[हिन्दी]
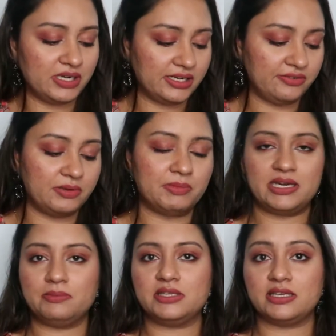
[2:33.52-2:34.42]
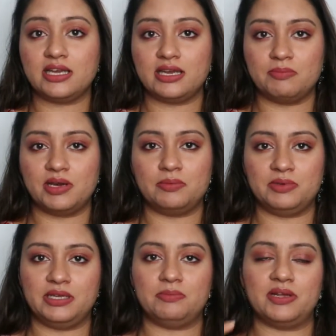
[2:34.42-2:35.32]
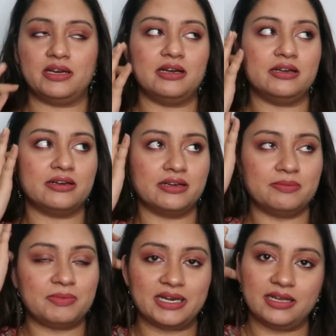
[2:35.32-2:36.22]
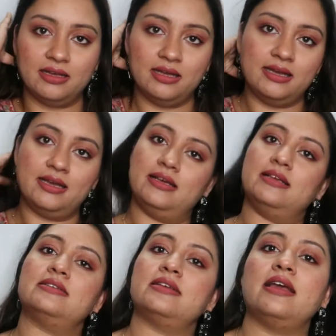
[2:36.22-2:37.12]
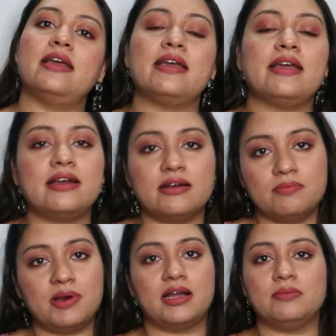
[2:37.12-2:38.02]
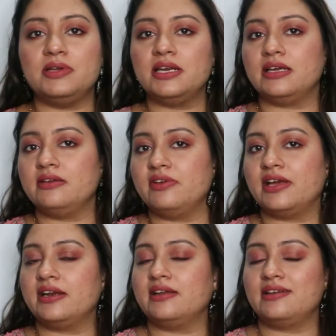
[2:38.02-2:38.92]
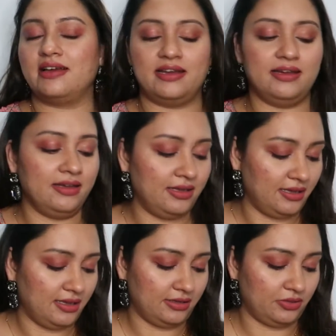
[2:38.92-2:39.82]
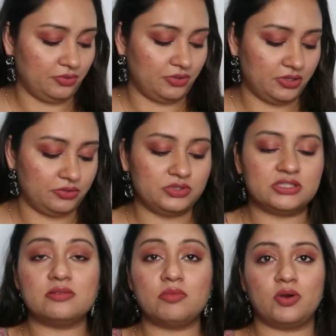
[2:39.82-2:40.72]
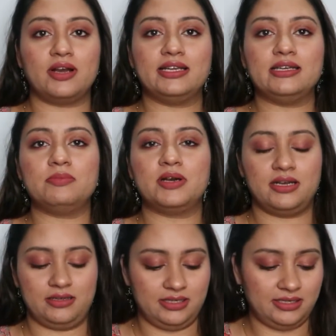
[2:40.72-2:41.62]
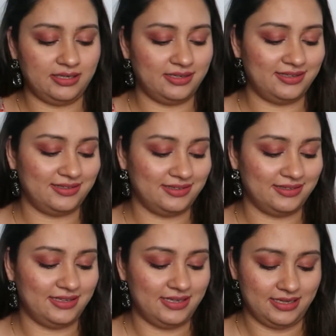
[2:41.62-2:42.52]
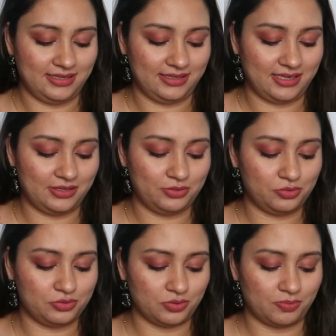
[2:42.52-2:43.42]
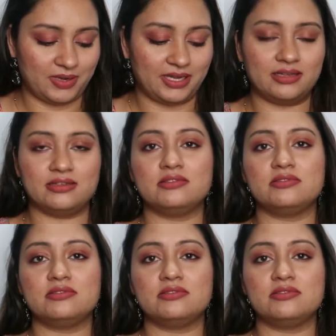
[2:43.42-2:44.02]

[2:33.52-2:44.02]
बिलीव ये मैंने अभी तक एक बार भी नहीं पहना लिटरली मैंने इसे एक बार भी नहीं वेयर किया है क्योंकि कुछ ऐसा मौका ही नहीं पड़ा कि ये यूज़ हो पाए